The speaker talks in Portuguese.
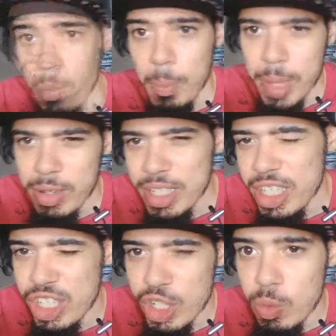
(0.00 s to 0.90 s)
Meio que
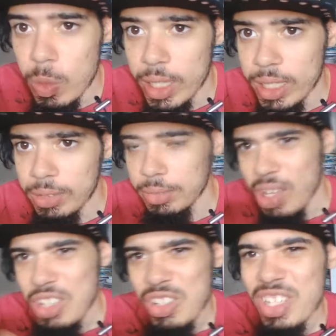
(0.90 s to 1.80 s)
se segurando,
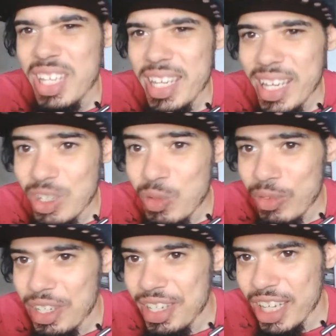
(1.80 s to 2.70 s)
acho que seria
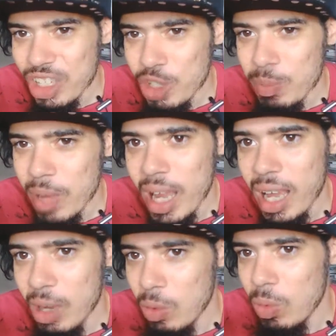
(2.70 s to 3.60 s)
suficiente
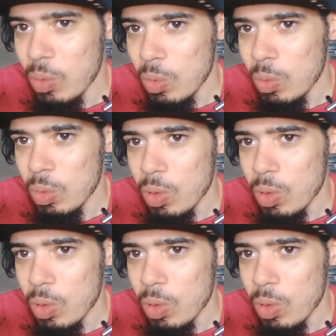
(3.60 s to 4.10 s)
para o